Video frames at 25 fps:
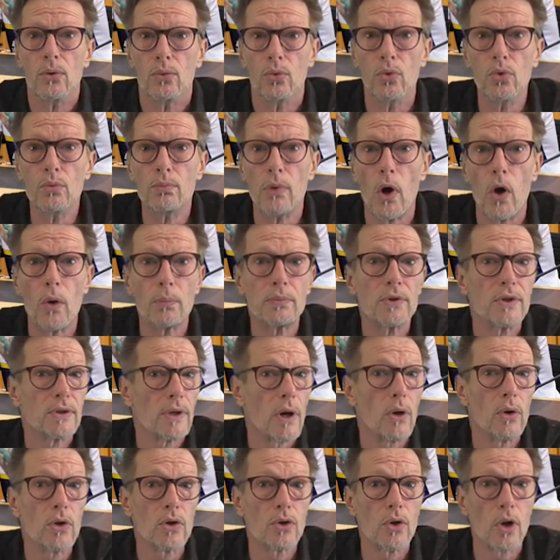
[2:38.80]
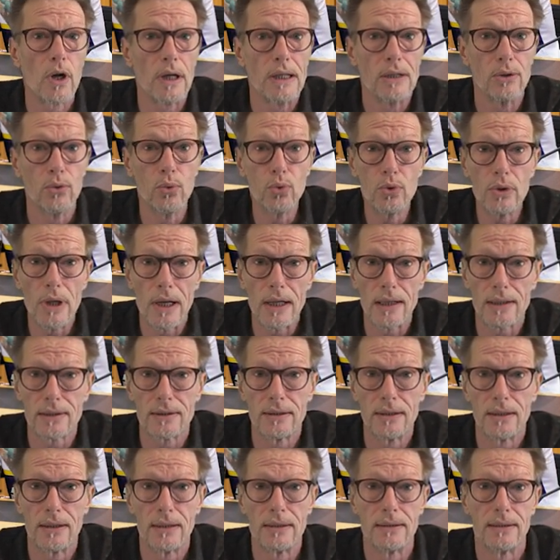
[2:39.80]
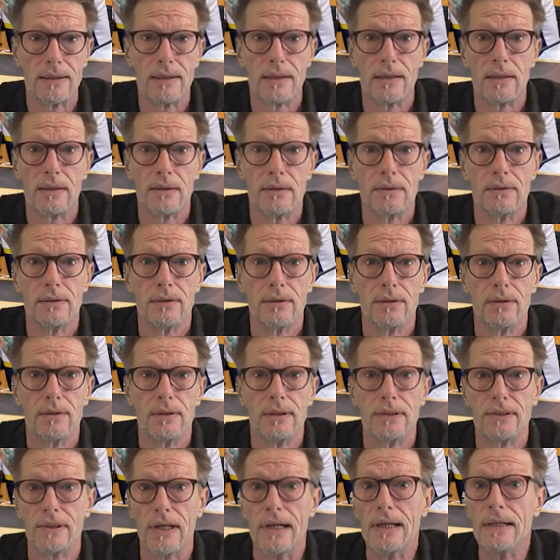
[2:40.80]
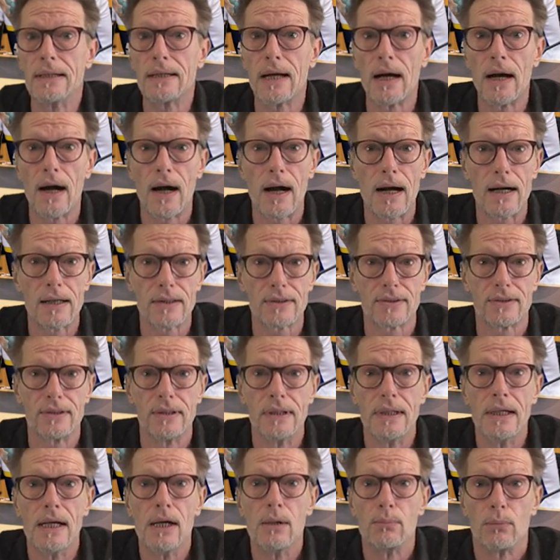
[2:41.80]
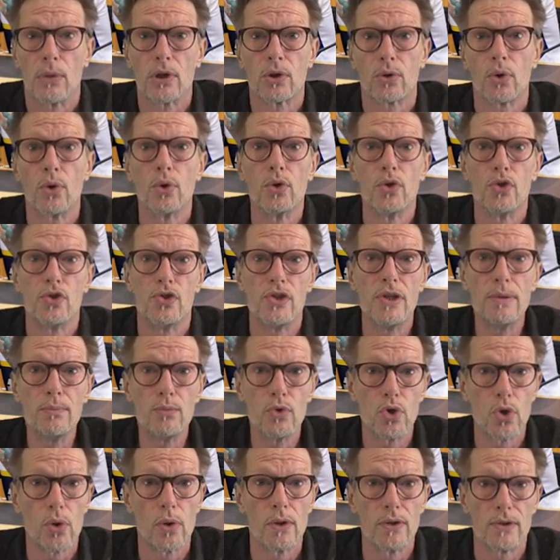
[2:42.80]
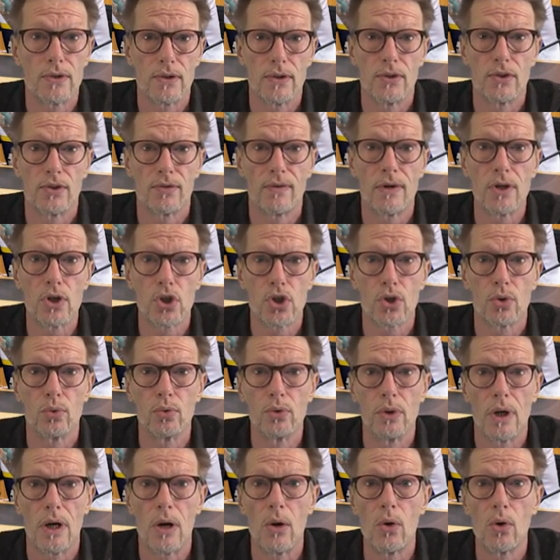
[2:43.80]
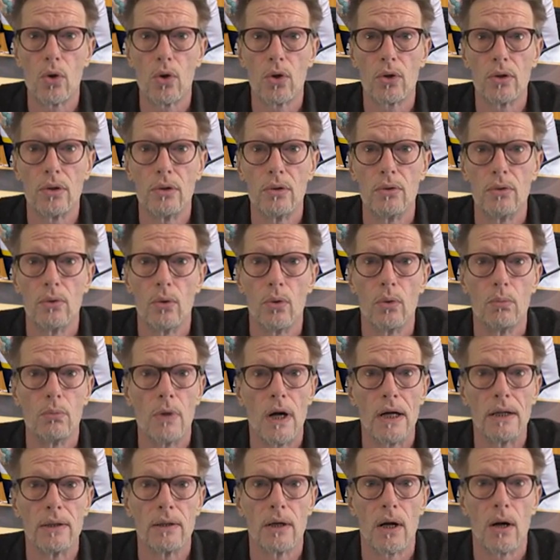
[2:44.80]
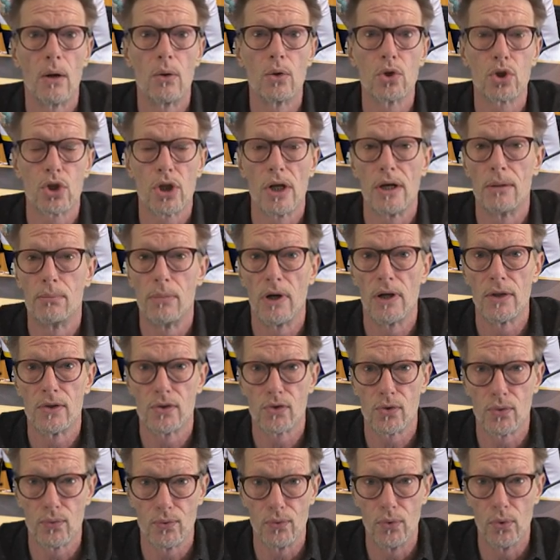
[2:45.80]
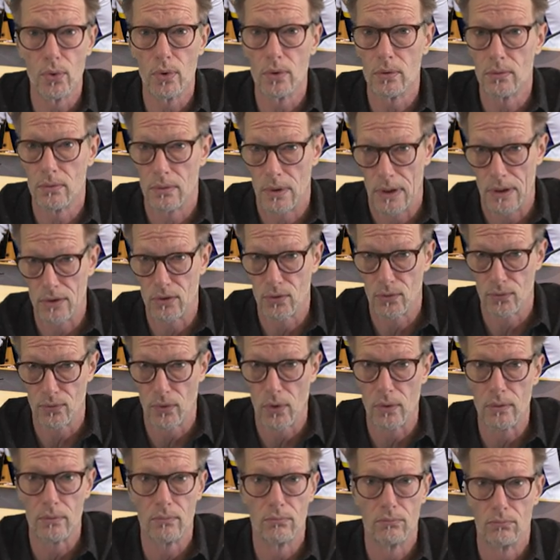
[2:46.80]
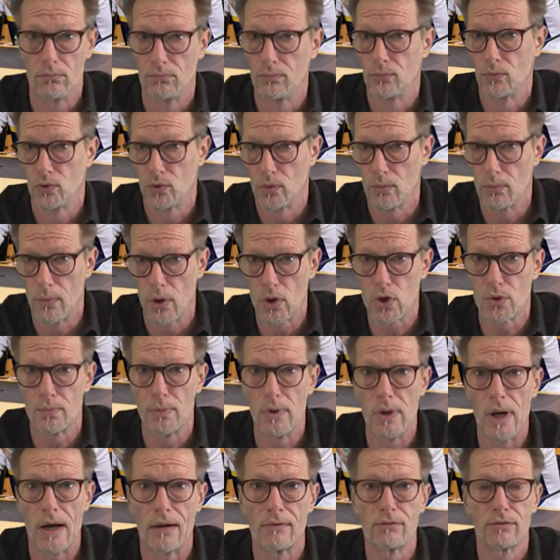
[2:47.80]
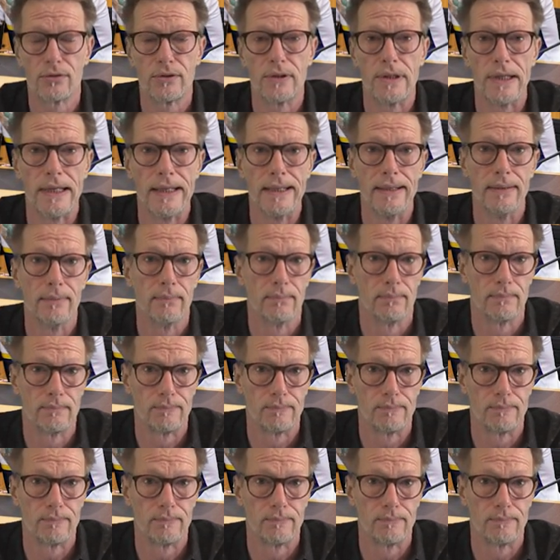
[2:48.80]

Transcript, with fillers: Nun behauptet auch noch ein Gutachter der, äh, des LKAs, man könne sieben Joints in zwei Stunden rauchen, um einen Rausch herbeizuführen, also von zum Beispiel Hanftee.